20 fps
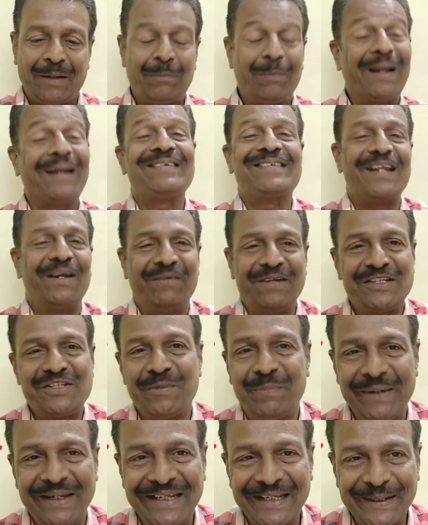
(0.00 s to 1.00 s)
மனசில்
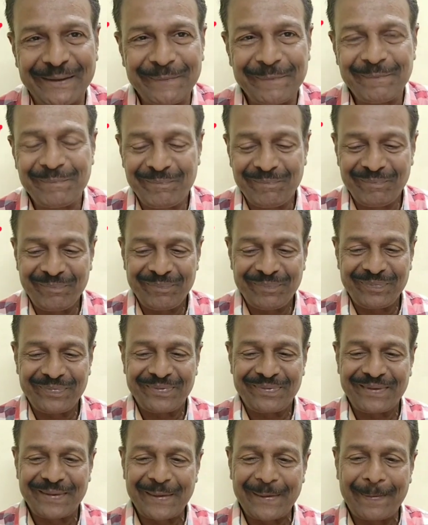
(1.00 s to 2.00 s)
வச்சுப்பீங்க
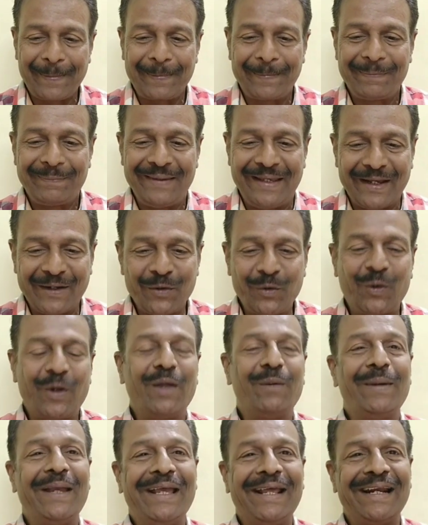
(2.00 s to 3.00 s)
என்
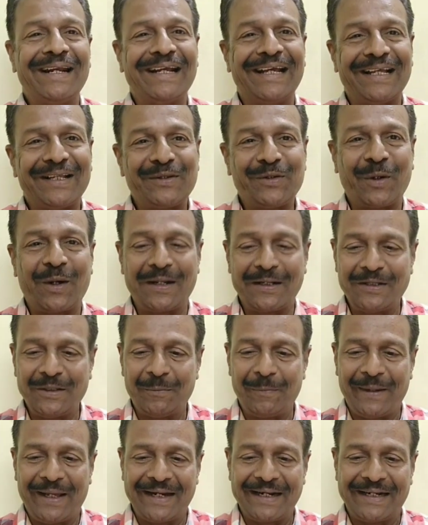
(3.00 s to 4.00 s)
கூடவே இருங்க தொடர்ந்து
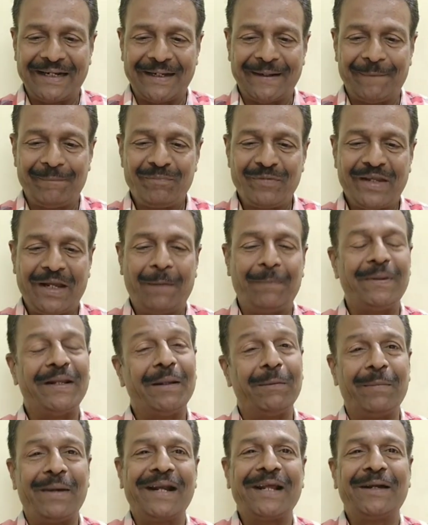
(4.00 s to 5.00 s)
பாருங்கள் அப்போ
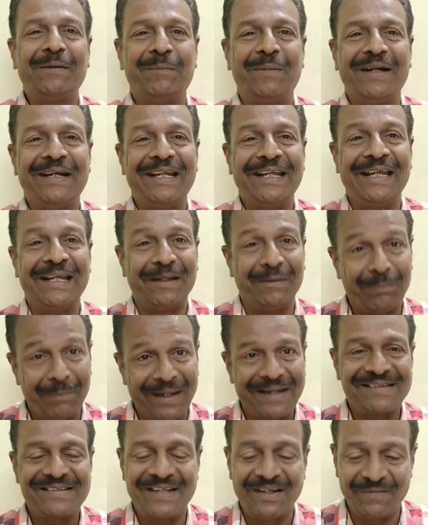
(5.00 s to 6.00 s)
தான் மறக்க மாட்டீங்க
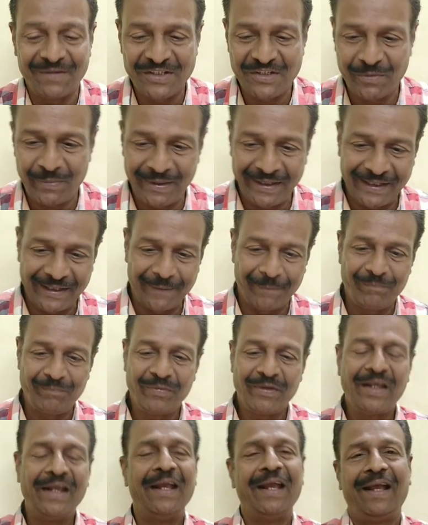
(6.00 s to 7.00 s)
மனசில் வச்சுப்பீங்க
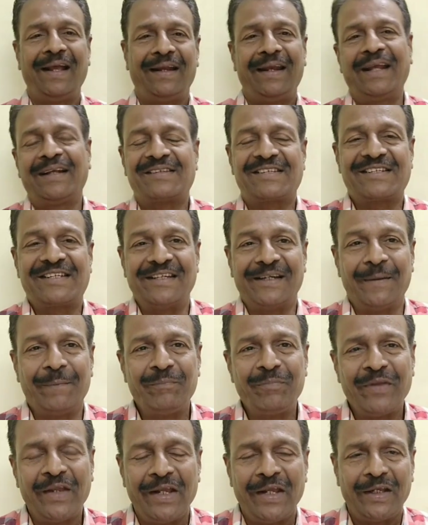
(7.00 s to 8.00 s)
நெக்ஸ்ட்டு
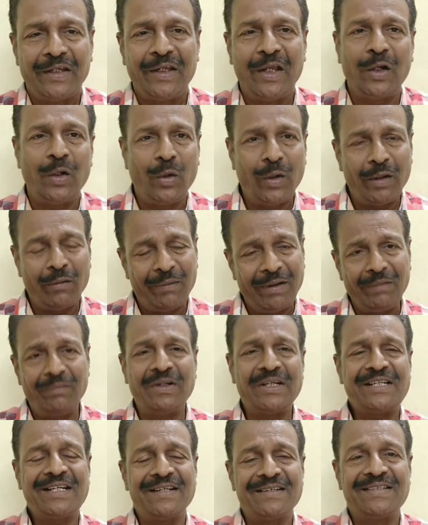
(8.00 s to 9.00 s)
என்னுடைய
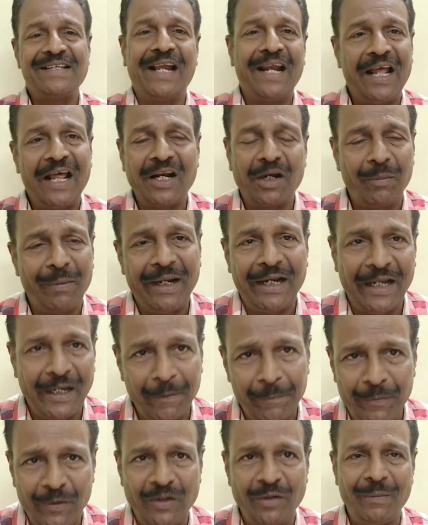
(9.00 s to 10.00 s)
வெல்விஷஸ் எல்லாருக்குமே நான்
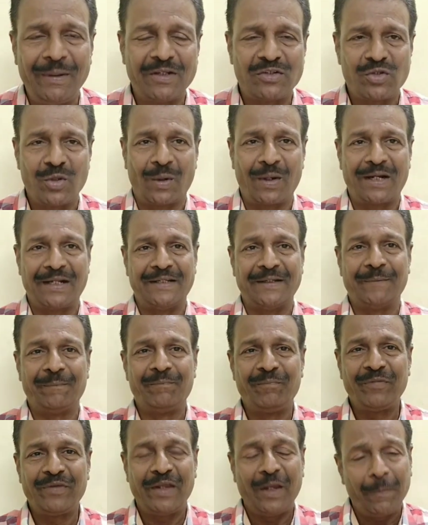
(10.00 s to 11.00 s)
எப்போதுமே சொல்கிறது
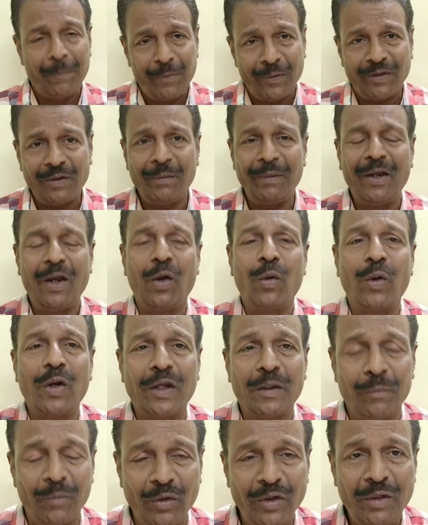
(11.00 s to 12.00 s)
எப்போதுமே
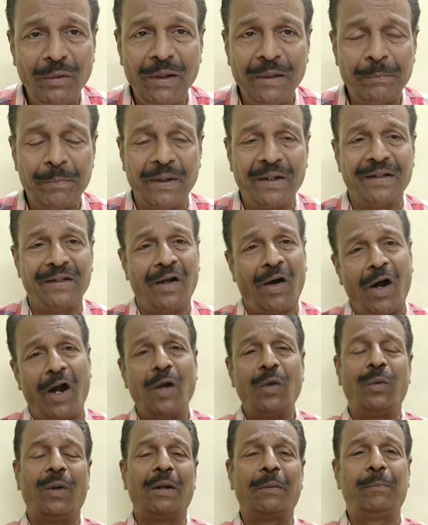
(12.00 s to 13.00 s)
அவங்களுக்கு மோட்டிவேட் பண்ணுறது
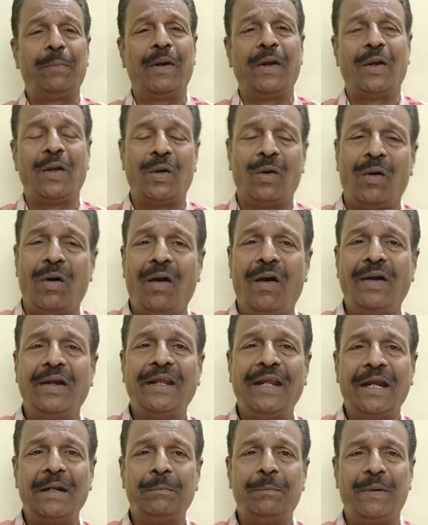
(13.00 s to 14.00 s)
ஹார்ட் ஒர்க் பண்ணுறோம்
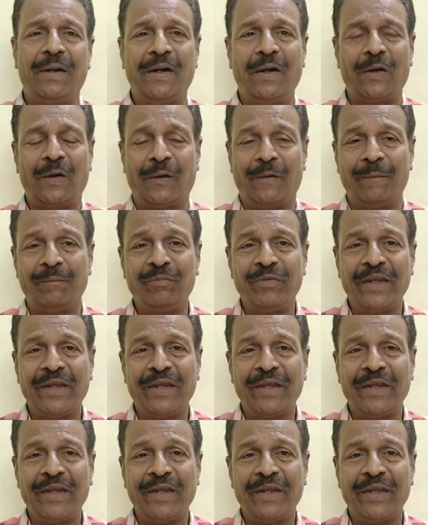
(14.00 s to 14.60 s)
ஆடியன் பண்ணுறோம்